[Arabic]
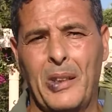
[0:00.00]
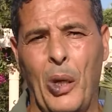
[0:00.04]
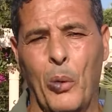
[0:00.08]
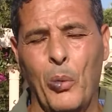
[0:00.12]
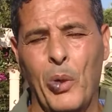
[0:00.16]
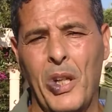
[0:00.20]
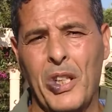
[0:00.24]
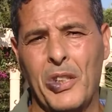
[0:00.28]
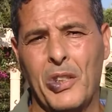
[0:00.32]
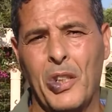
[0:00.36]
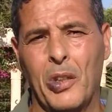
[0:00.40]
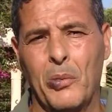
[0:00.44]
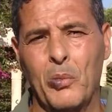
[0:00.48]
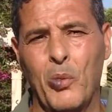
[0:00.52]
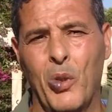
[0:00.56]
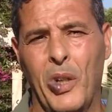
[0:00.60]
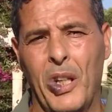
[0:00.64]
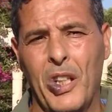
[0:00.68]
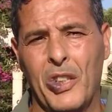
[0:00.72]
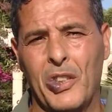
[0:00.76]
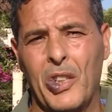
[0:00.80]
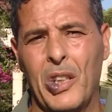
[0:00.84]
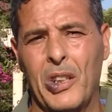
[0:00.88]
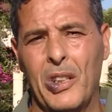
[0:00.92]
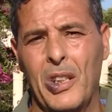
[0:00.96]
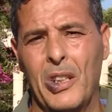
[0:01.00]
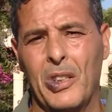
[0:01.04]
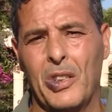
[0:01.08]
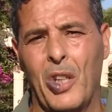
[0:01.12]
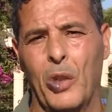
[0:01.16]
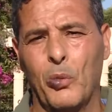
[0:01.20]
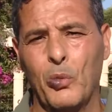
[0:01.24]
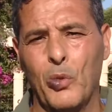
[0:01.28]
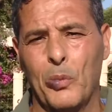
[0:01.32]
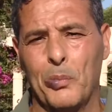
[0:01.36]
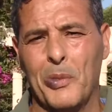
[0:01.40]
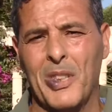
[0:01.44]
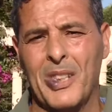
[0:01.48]
تواجد مهاجري
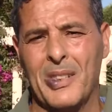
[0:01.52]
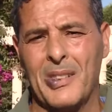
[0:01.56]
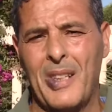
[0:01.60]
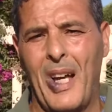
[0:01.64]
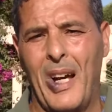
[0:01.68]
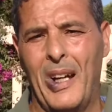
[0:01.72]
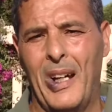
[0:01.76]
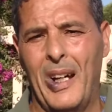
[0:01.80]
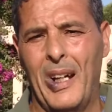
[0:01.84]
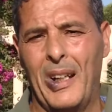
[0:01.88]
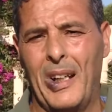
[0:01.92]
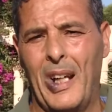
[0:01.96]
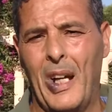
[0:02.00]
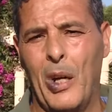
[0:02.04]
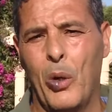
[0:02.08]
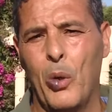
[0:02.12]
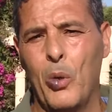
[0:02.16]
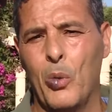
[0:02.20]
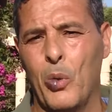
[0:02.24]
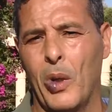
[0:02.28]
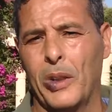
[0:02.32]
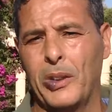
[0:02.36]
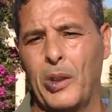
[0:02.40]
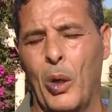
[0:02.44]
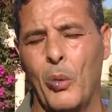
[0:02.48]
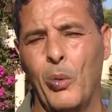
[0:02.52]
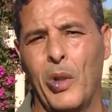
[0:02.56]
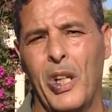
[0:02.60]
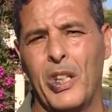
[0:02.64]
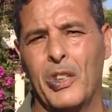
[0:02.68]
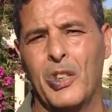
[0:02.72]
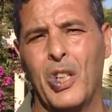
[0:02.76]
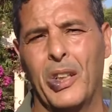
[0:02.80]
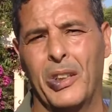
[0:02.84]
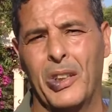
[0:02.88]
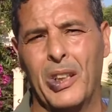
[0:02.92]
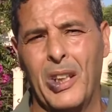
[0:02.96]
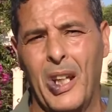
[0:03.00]
جنوب الصحراء هو
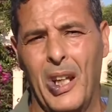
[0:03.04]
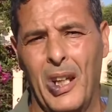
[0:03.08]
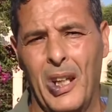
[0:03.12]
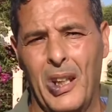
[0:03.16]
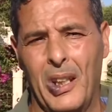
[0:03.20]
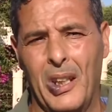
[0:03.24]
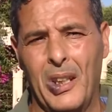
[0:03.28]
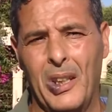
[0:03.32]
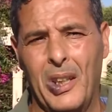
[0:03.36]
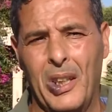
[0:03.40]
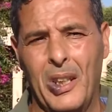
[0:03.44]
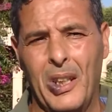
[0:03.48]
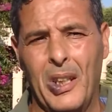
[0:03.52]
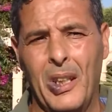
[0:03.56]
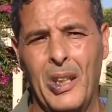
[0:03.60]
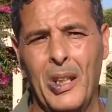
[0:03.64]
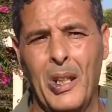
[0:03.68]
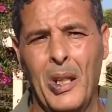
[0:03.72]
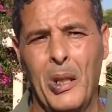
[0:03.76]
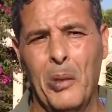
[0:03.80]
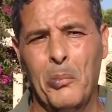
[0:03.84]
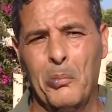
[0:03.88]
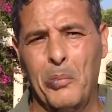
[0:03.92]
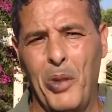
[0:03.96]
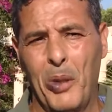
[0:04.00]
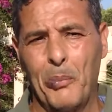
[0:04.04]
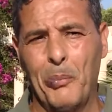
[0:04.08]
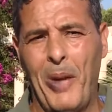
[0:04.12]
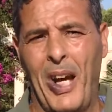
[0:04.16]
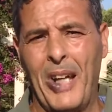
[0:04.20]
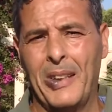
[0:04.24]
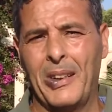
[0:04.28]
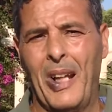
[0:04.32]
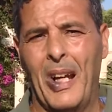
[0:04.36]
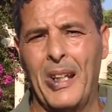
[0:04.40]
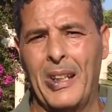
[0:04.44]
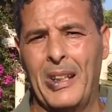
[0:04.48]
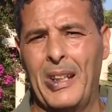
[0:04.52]
تواجد كارثي
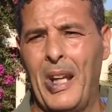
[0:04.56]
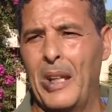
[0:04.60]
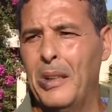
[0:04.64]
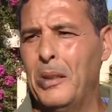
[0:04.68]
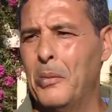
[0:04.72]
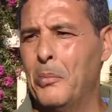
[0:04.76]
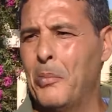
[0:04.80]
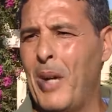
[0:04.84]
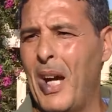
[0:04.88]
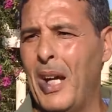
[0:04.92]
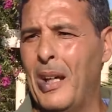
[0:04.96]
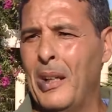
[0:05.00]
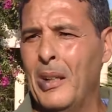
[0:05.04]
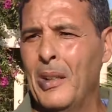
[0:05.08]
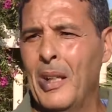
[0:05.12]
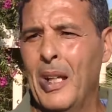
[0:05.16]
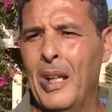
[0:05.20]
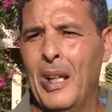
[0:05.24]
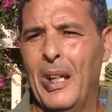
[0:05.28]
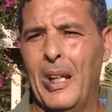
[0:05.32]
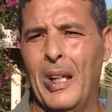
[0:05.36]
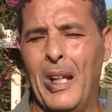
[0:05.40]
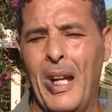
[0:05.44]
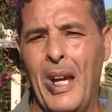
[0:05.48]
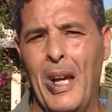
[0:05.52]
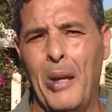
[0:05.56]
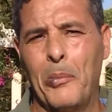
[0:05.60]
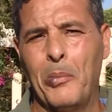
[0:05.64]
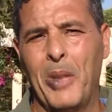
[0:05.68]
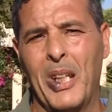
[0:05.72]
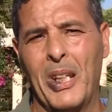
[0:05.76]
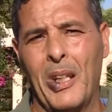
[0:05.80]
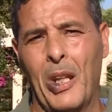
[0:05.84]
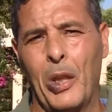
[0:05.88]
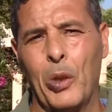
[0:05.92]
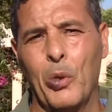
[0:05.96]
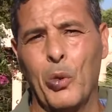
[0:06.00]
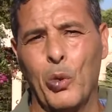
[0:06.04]
بمعنى الكلمة لا
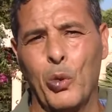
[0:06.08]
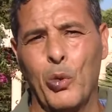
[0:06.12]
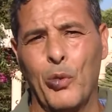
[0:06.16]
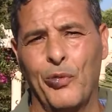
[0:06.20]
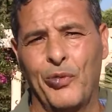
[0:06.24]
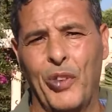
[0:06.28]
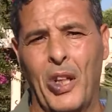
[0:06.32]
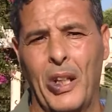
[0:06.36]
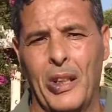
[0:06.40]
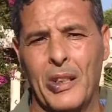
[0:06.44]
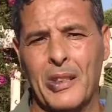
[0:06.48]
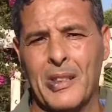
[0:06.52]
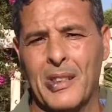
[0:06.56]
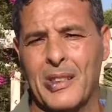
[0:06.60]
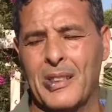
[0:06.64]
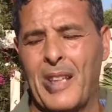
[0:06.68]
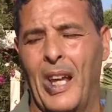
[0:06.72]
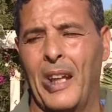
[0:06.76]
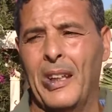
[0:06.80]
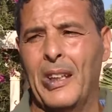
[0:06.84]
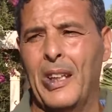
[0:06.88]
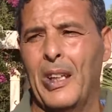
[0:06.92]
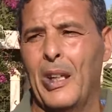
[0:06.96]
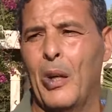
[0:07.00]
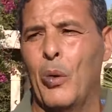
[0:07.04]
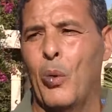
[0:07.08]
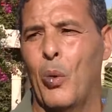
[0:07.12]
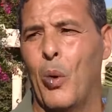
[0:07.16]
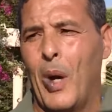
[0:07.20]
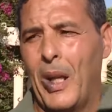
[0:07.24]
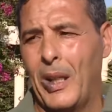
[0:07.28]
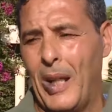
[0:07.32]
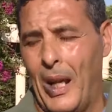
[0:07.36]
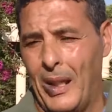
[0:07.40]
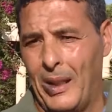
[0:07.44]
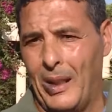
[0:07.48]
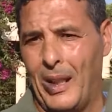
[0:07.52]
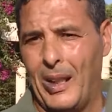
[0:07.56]
من الظروف الإنسانية
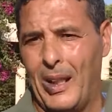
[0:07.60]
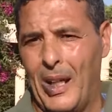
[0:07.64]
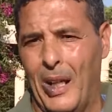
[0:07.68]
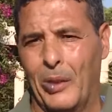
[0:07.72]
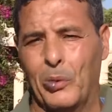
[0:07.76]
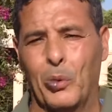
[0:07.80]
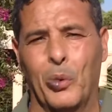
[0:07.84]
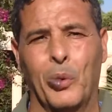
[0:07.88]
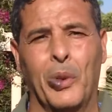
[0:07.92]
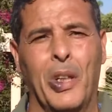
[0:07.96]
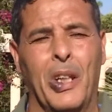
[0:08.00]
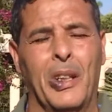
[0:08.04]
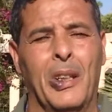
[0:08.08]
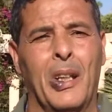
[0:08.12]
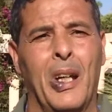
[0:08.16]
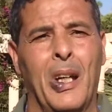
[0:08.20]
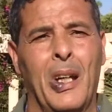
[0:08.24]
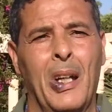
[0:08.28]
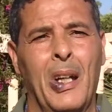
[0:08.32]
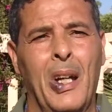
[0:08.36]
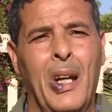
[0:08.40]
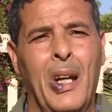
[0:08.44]
ولا القانونية